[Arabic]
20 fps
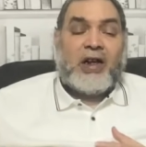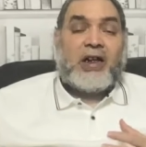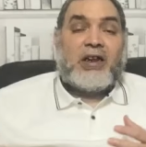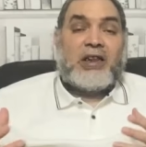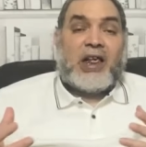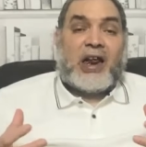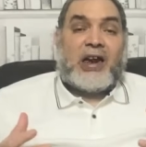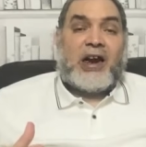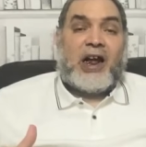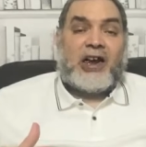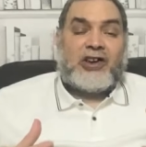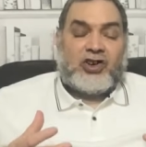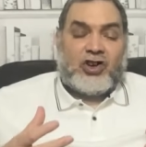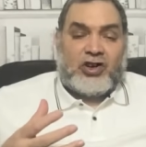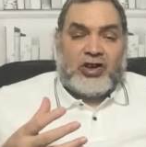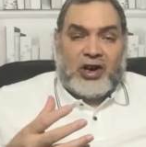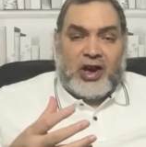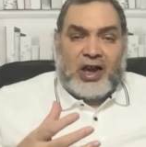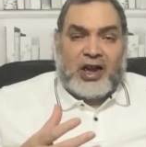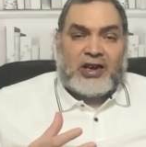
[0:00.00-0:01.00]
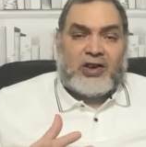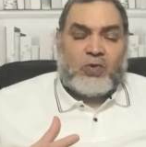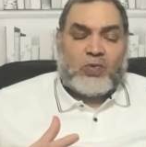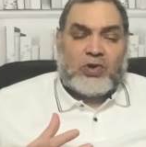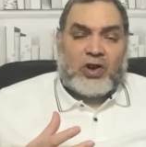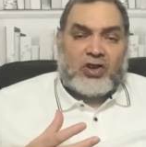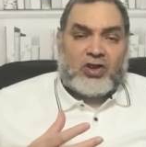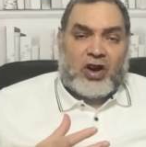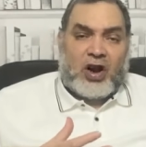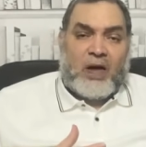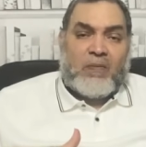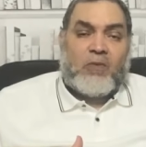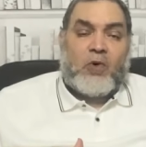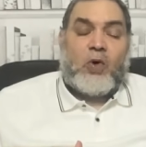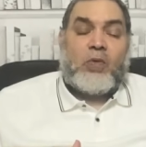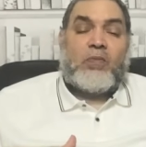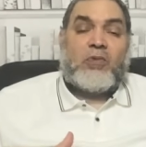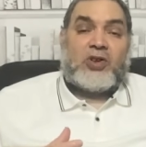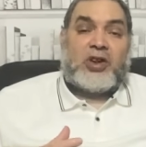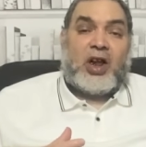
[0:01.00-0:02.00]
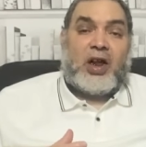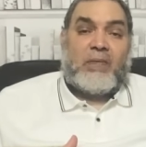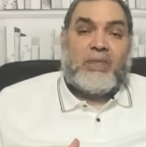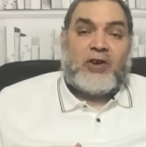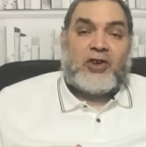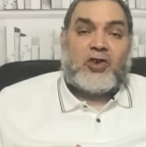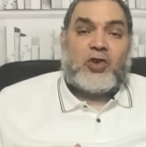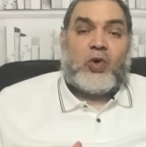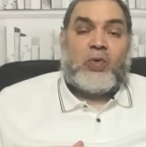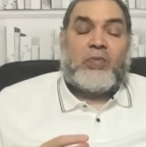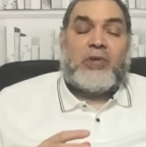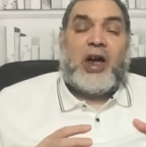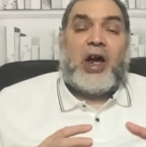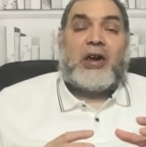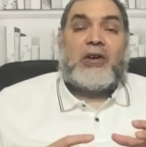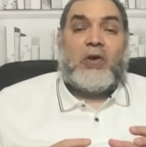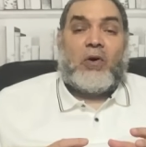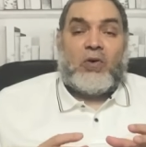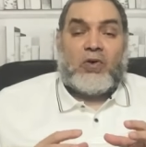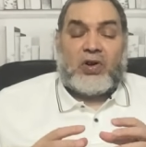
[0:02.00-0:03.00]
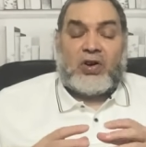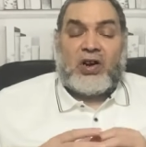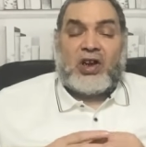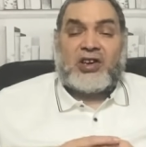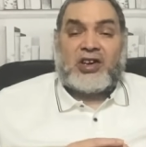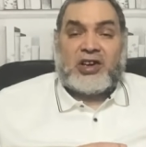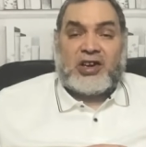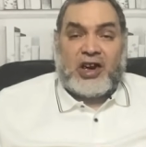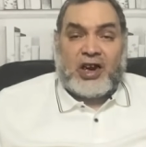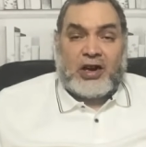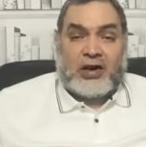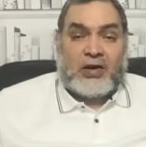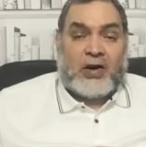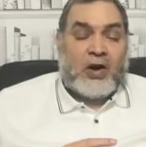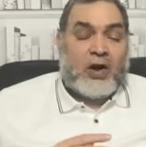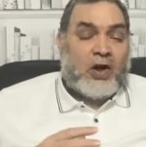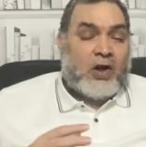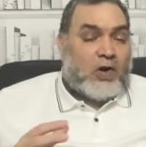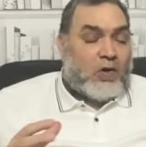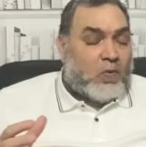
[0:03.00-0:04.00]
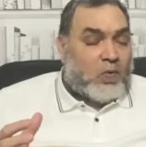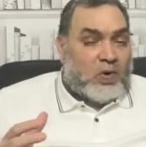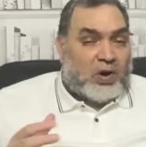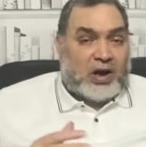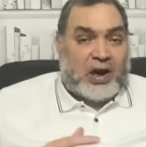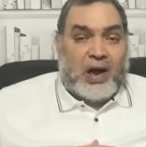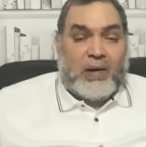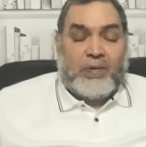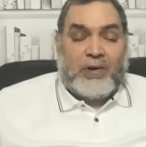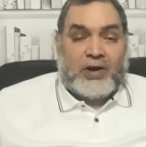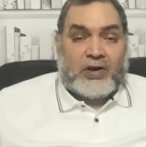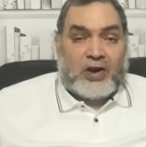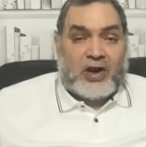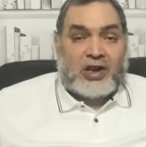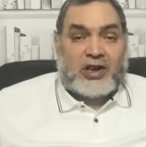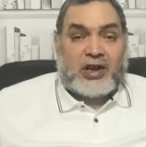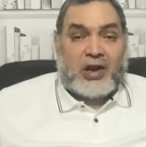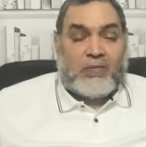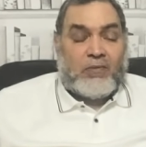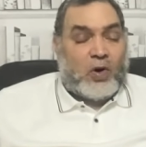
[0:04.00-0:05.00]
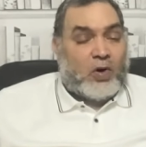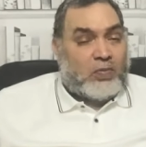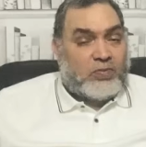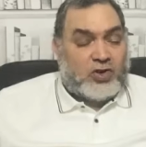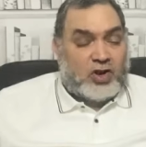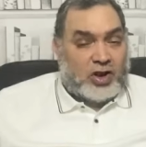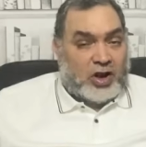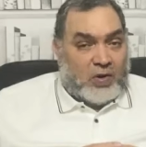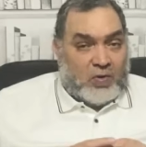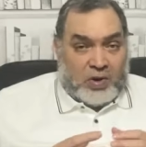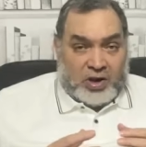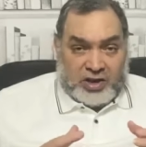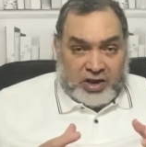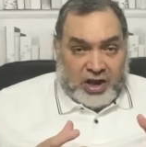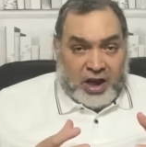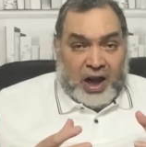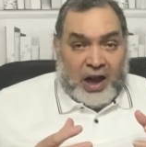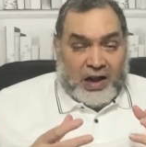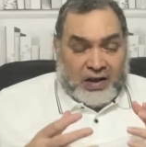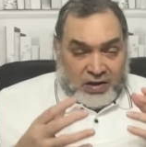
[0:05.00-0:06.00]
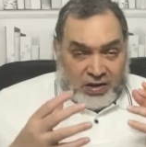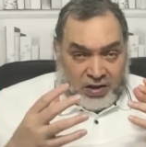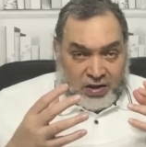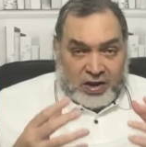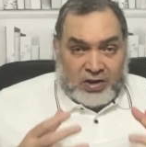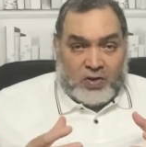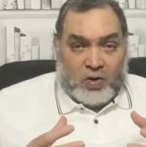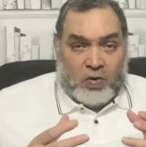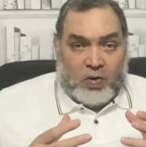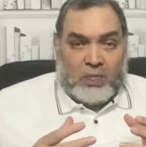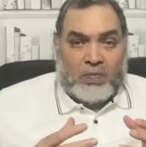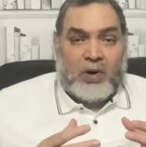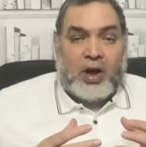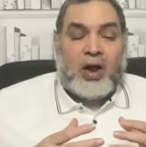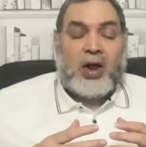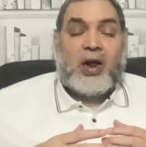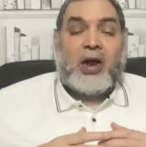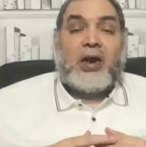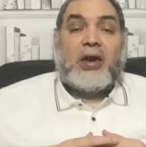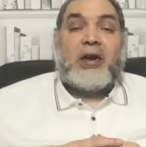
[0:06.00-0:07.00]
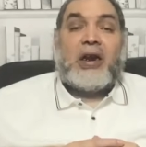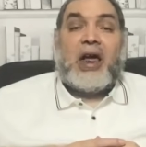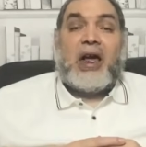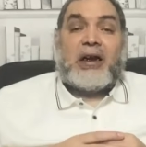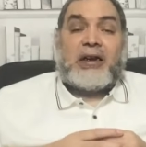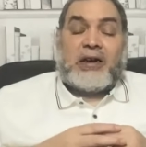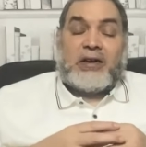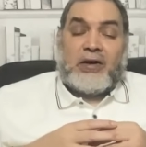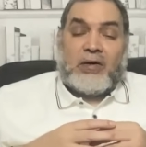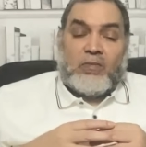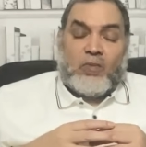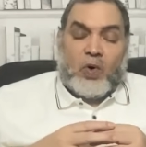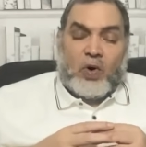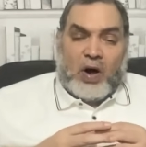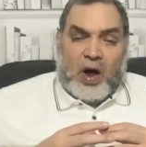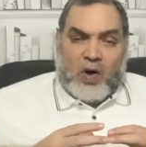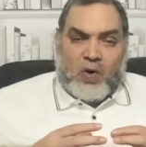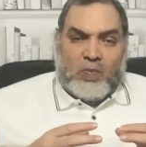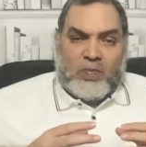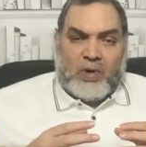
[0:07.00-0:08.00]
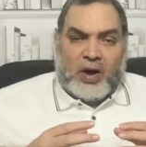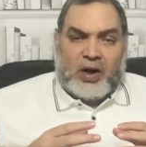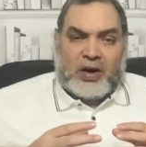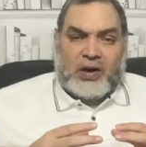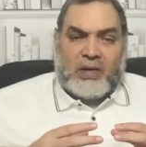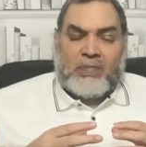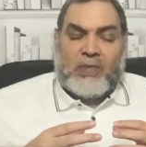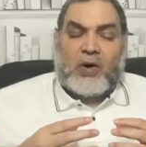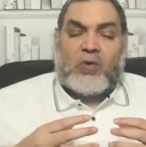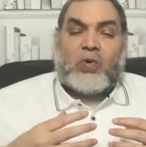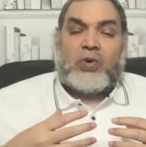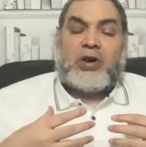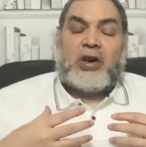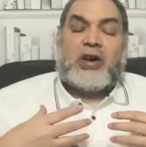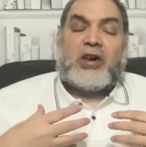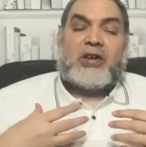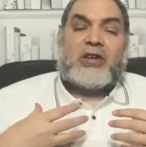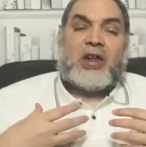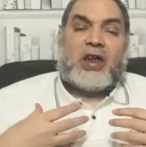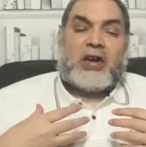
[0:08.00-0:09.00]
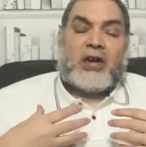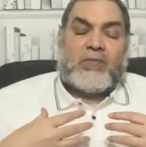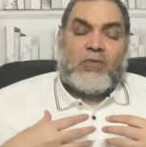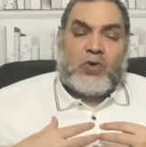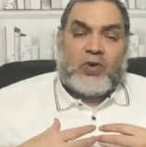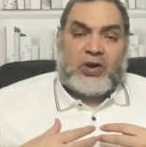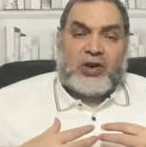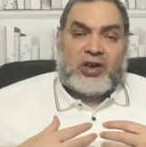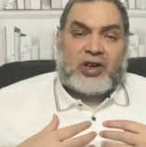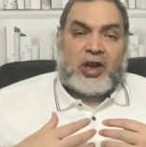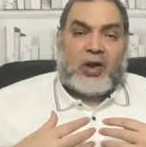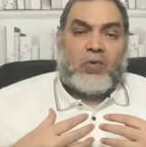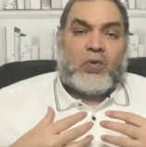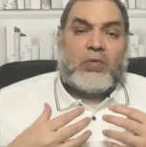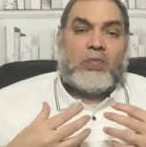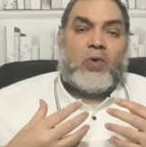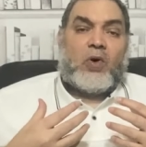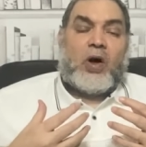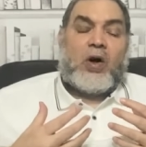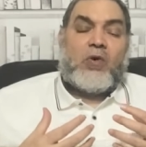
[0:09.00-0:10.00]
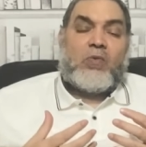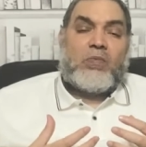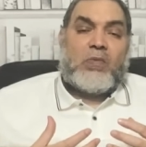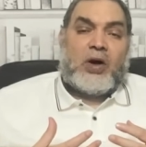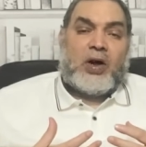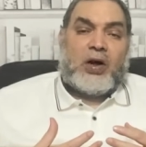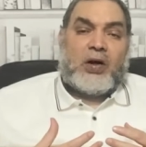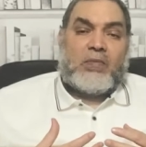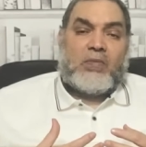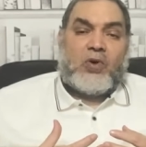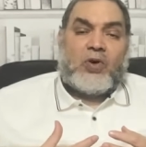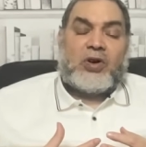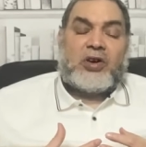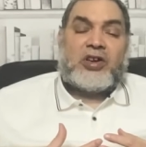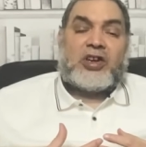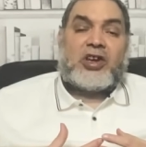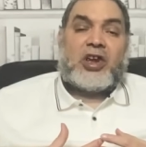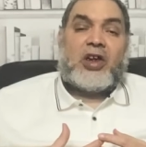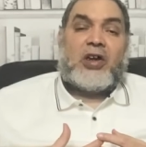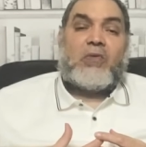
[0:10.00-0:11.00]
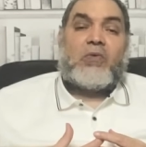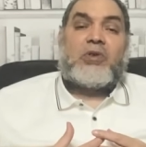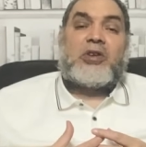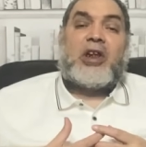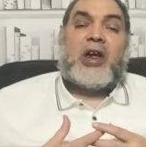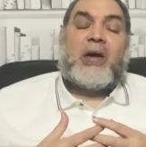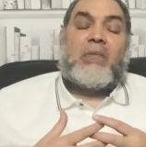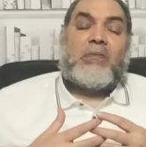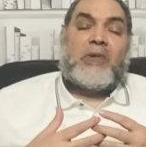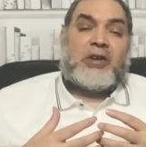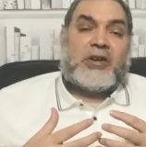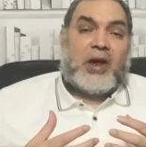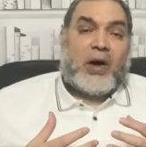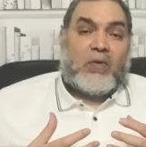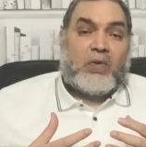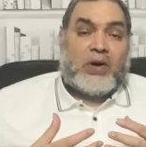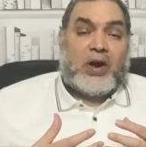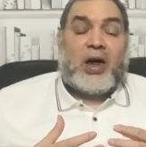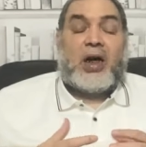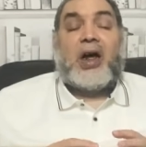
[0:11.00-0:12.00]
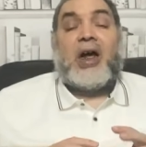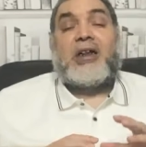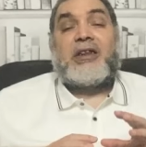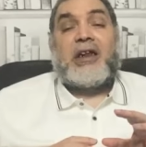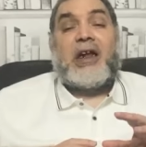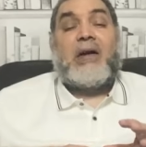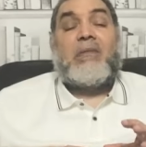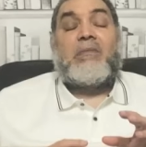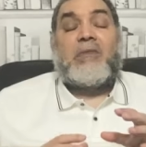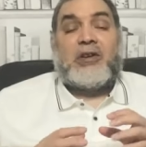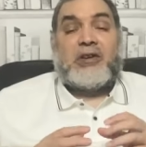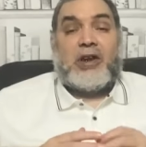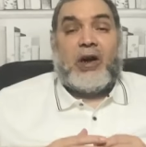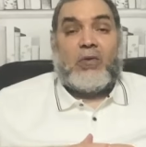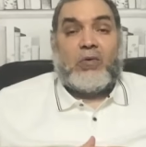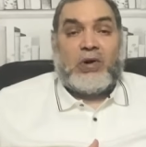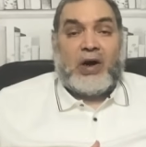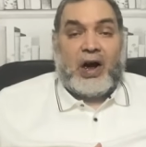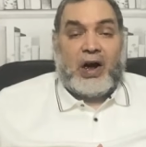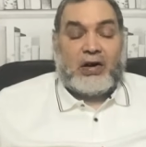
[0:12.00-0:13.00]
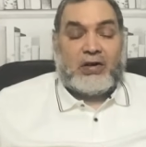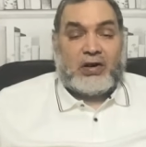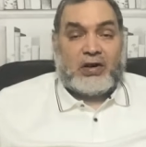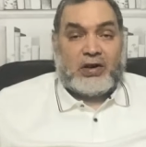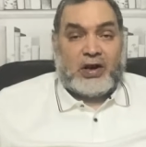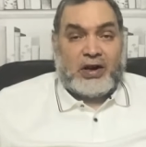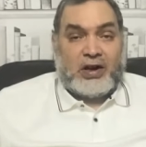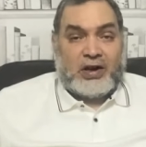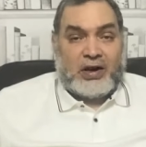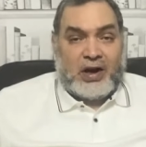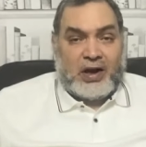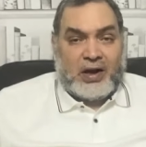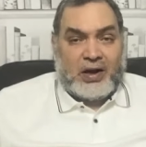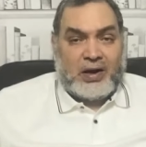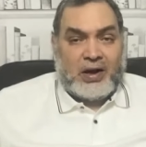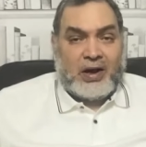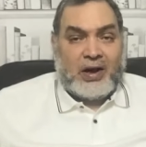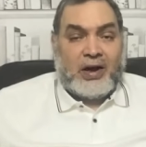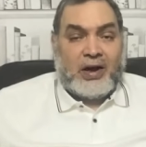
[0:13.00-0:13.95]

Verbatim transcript: تنهش الناس وتضربهم وتحبسهم يعني حراس سجن وكلاب حراسة ما همش دول دي حقيقتهم لكن المقاومة لما تكون الإدارة مخلصة والمقاومة مخلصة وتعمل دولة هتعمل دولة حقيقية